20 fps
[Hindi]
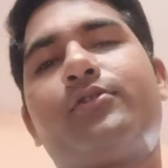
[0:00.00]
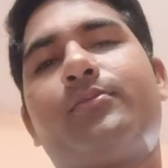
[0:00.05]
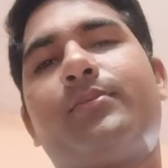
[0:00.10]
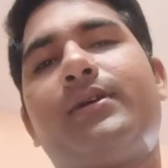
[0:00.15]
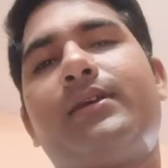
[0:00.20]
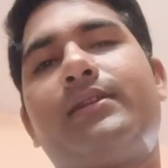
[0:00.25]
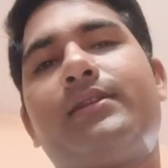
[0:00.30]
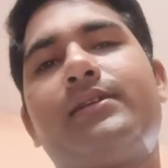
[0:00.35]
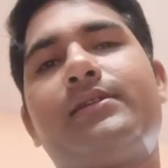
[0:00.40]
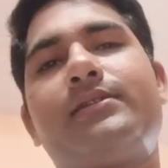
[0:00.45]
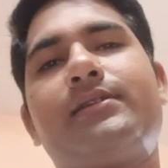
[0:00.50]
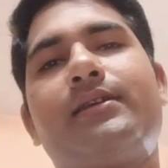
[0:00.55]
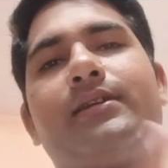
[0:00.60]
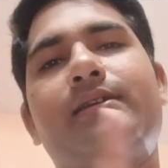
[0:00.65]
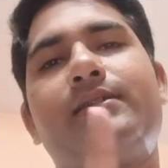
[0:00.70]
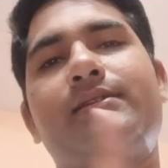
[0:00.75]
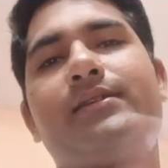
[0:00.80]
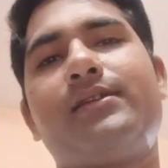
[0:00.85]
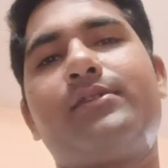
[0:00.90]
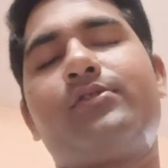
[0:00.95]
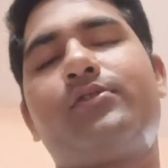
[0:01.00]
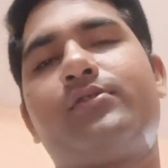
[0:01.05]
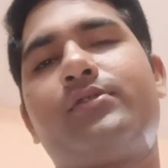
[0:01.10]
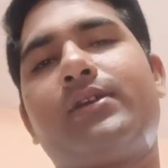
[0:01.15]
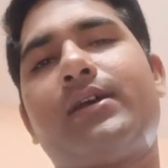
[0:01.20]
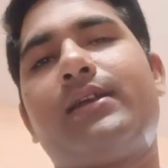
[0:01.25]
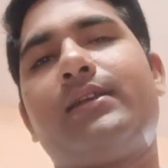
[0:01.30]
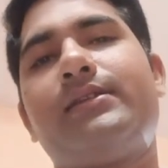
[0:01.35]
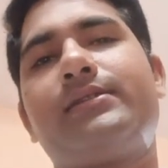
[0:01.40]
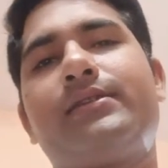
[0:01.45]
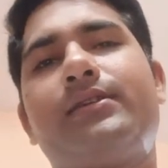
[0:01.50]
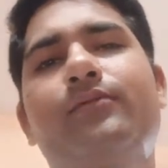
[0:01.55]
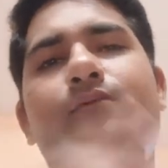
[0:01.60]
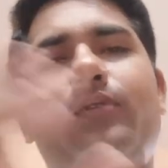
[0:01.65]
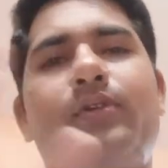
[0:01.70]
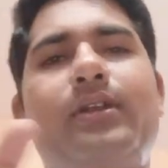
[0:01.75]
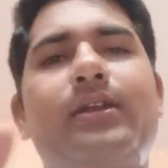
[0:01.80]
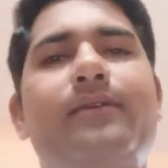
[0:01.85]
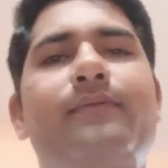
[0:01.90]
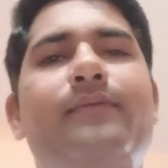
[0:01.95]
सौ पैंतीस है छः सौ चालीस है
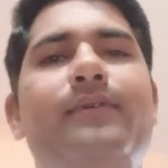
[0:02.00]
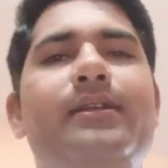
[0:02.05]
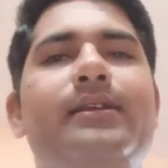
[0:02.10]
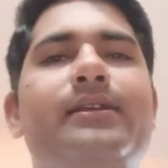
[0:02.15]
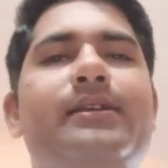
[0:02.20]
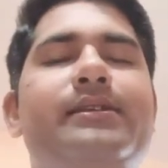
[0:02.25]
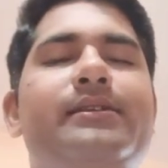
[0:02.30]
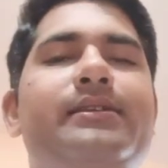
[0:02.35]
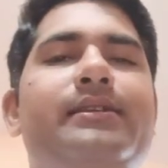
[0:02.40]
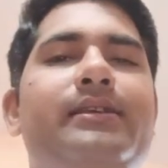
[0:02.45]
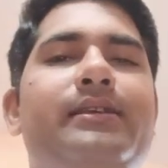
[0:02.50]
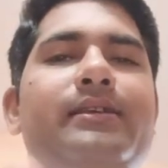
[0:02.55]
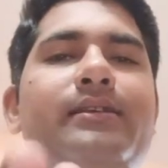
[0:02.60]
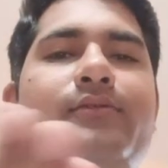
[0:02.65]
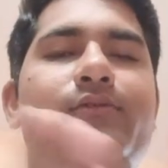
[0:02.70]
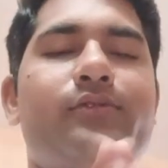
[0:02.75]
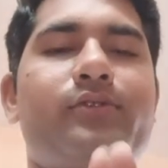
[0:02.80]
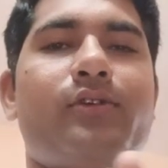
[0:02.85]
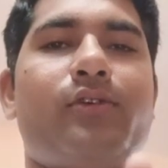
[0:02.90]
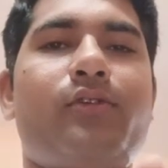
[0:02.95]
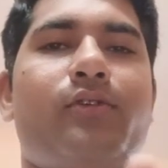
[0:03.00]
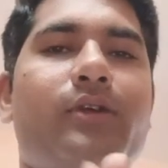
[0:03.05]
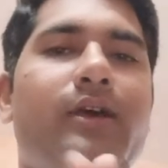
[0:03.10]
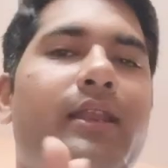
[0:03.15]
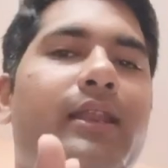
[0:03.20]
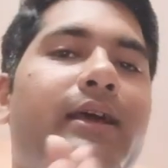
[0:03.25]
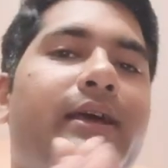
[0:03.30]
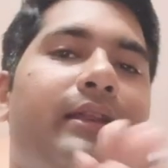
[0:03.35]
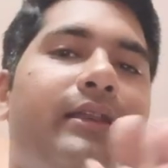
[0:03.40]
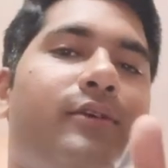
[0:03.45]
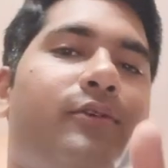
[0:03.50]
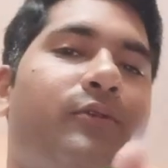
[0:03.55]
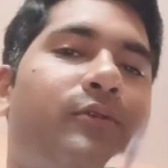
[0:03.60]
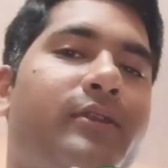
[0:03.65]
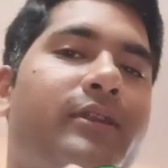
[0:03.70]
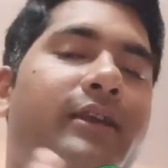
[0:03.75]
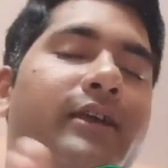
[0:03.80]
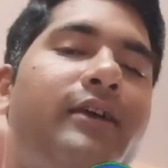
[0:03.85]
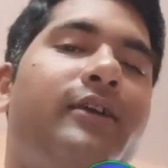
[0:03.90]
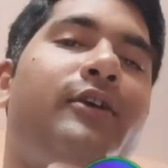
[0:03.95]
वॉट एवर किसी की कुछ और अलग अलग
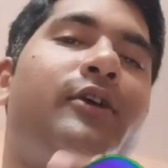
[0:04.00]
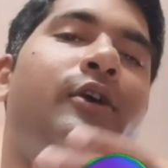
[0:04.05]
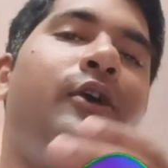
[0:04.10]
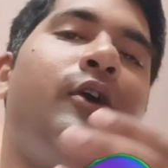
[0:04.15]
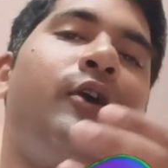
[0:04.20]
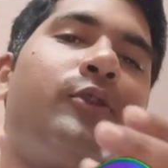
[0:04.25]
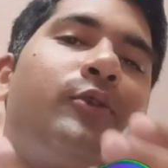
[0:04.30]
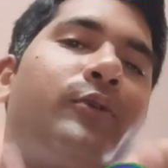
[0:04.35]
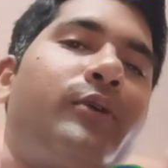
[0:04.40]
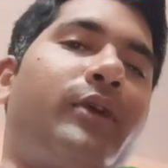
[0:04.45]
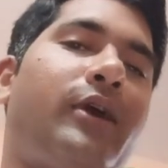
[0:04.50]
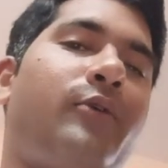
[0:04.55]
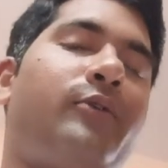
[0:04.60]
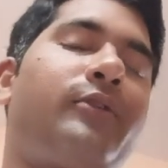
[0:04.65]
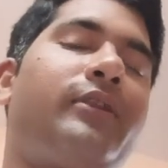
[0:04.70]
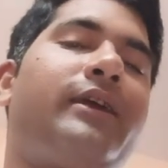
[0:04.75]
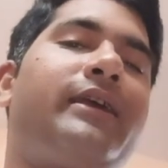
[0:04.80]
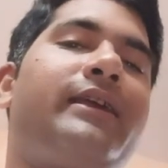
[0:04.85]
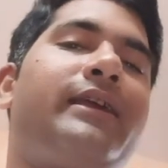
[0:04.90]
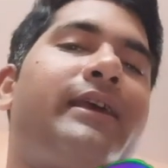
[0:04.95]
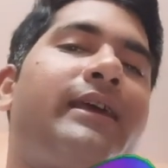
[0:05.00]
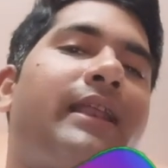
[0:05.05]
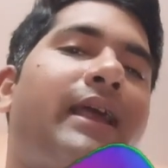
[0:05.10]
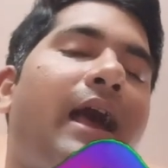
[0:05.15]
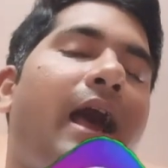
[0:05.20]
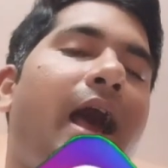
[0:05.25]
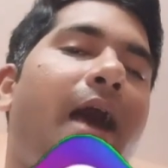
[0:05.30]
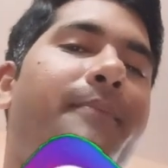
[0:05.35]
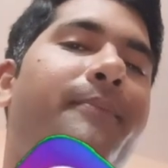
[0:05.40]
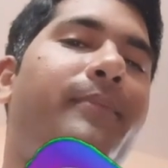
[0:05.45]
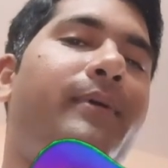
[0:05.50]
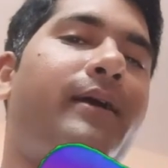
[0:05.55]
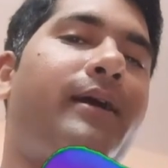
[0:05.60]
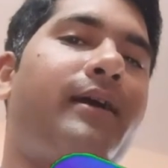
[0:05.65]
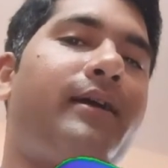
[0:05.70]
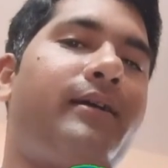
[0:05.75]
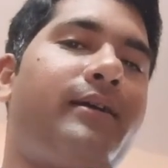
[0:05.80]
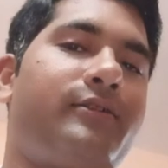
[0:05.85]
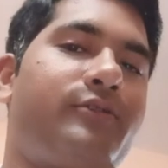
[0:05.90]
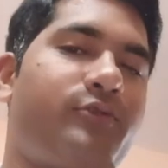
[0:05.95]
होती है तो क्या होता है कि अगर
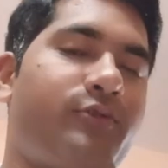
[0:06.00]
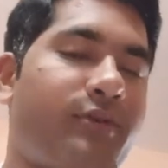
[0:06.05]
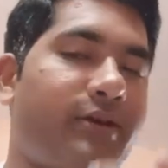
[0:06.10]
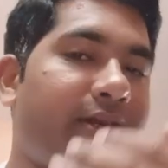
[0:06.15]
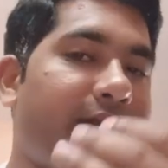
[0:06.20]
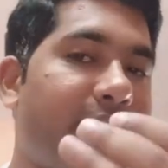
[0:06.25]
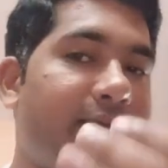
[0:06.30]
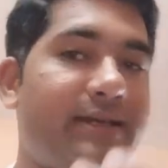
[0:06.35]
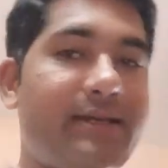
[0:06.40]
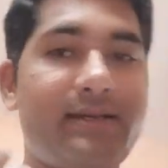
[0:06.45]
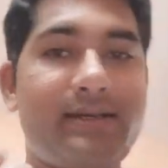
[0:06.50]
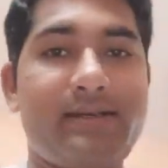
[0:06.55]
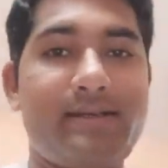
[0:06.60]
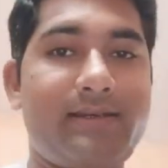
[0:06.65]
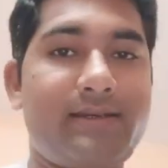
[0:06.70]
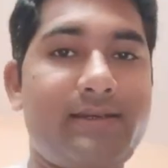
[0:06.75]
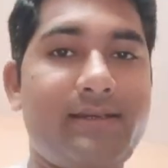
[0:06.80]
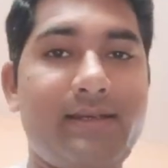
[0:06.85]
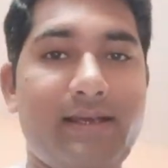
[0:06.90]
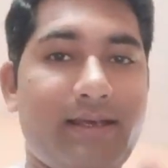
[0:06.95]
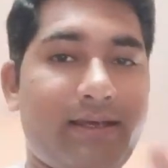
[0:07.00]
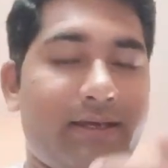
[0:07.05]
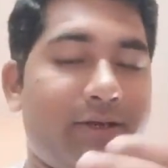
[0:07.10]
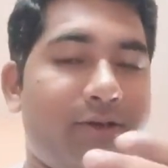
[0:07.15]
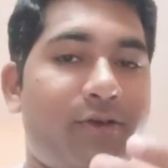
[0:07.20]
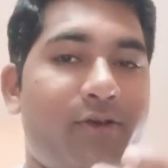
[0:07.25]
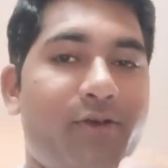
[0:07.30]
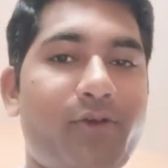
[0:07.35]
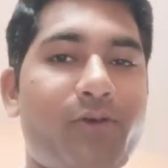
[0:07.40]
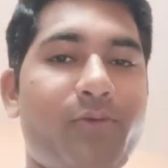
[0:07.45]
आपका जो क्रेडिट हिस्ट्री है क्रेडिट